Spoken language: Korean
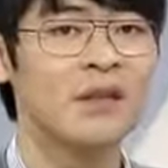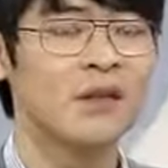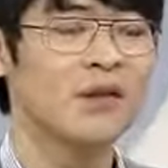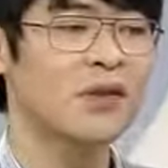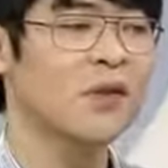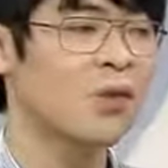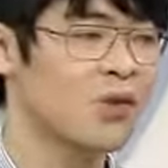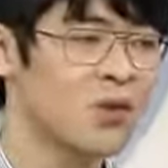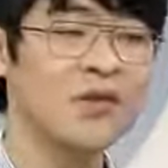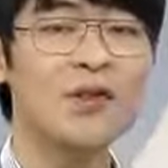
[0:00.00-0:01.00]
성적이 뭐
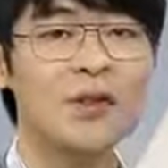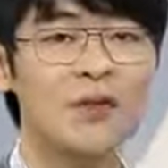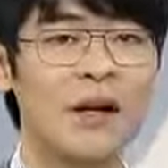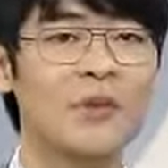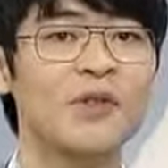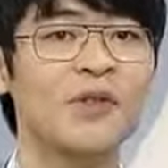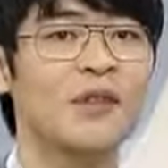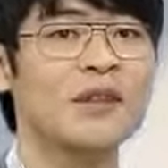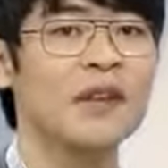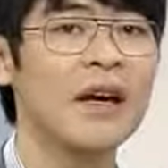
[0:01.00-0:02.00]
좋을 수도 있고 나쁠 수도
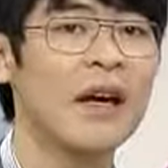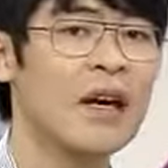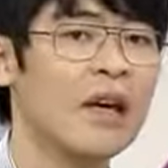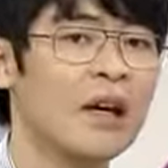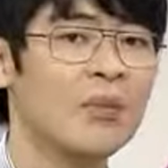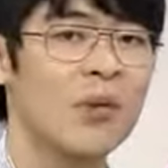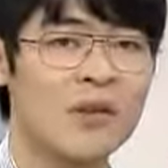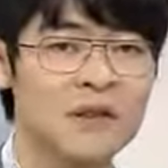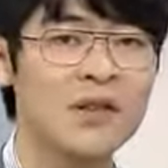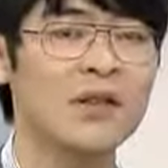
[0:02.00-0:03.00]
음. 있는데 뭐
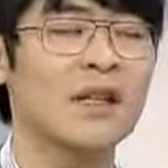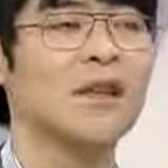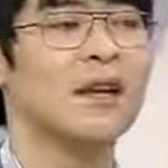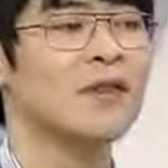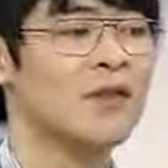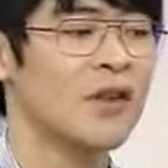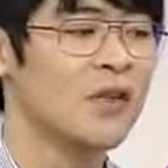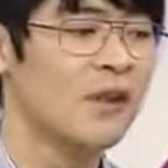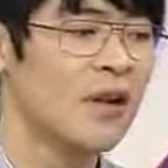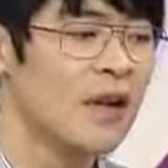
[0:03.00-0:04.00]
컨디션에 따라 다를 수도
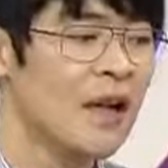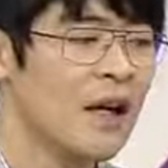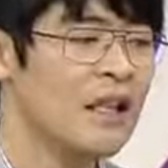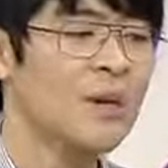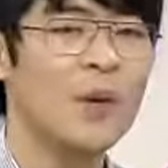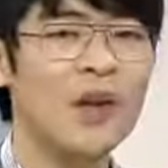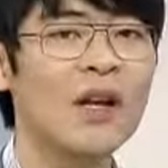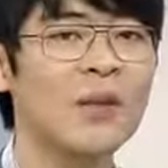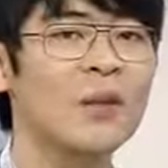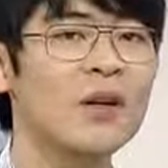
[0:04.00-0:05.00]
있고 하지만
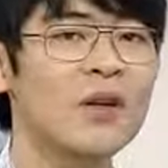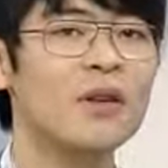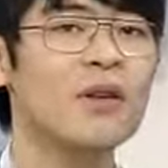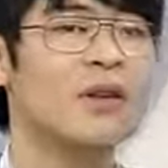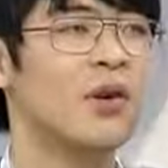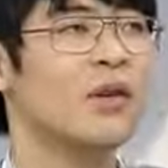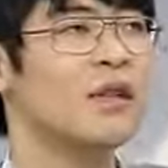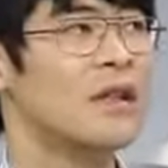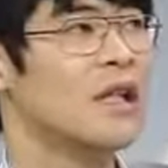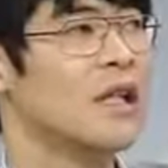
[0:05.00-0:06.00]
변화는 없는 거는
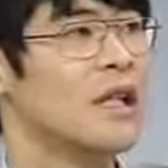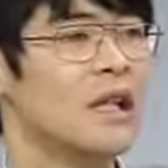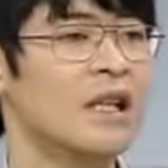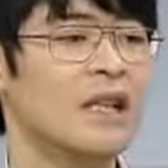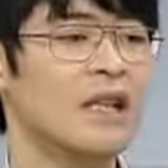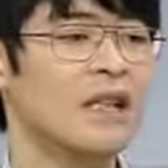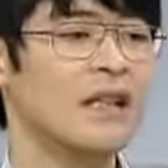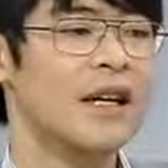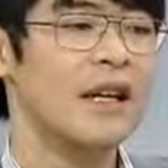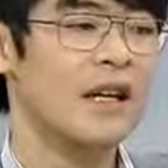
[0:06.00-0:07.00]
너희들이
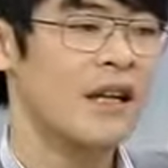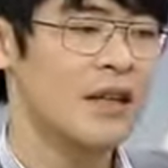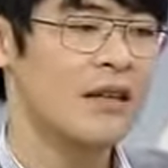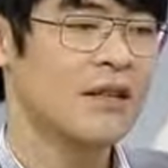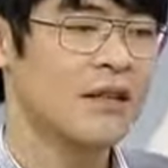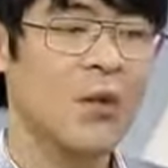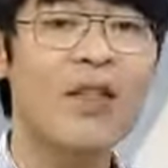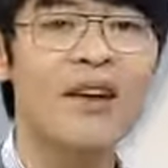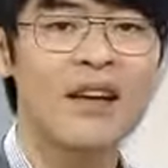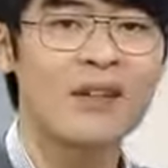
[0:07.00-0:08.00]
내 그
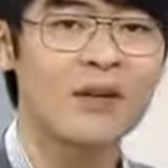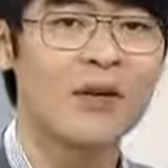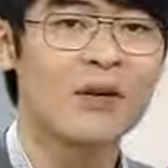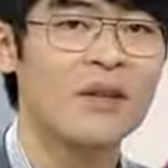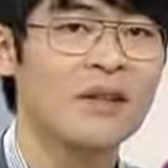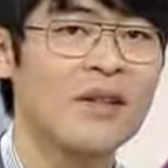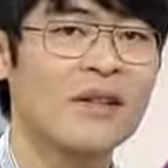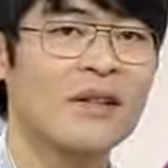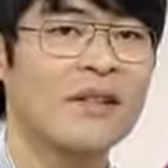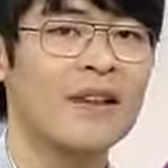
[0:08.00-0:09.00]
동생이라는 거,
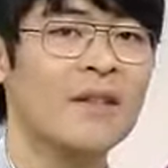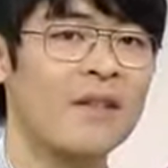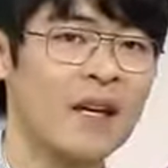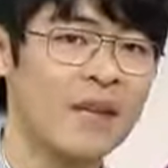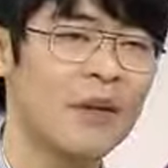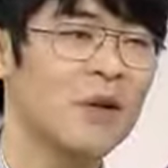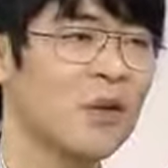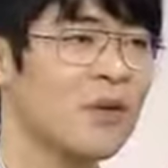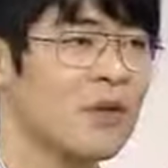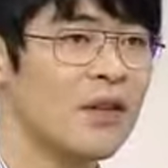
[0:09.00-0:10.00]
음. 내, 내가
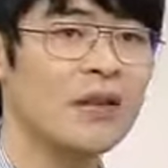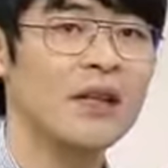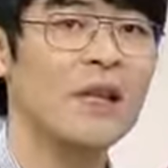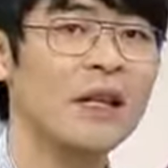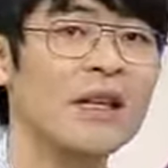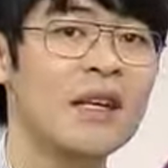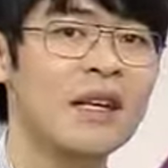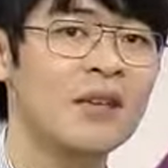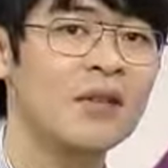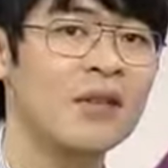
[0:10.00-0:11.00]
멘토고 너희들이
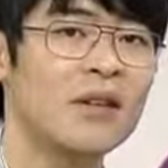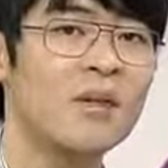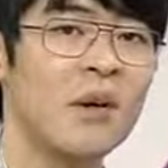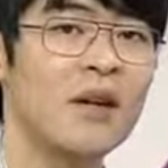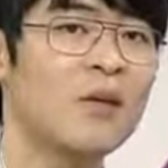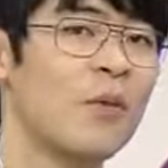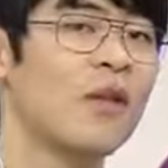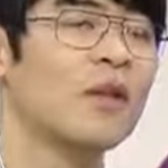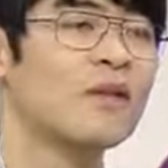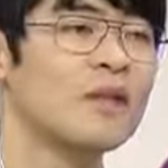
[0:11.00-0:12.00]
멘티라는 거 이건 음. 변함이
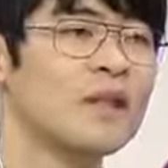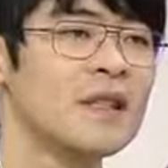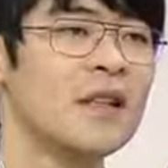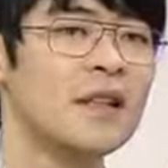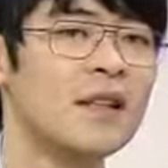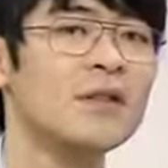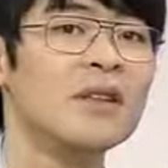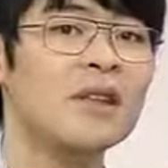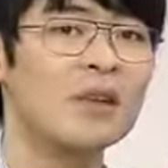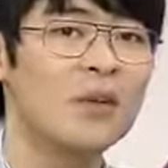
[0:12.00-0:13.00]
없을 것이다 이런
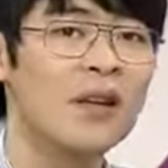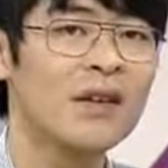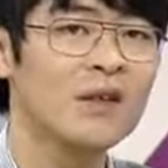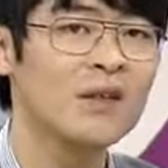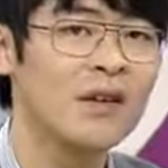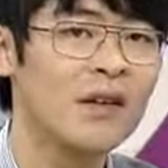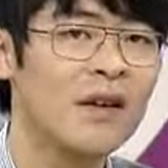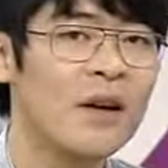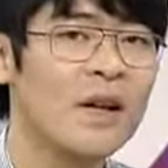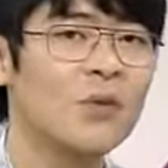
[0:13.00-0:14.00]
이야기를 꼭 해주거든요.
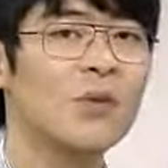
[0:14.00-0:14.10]
네.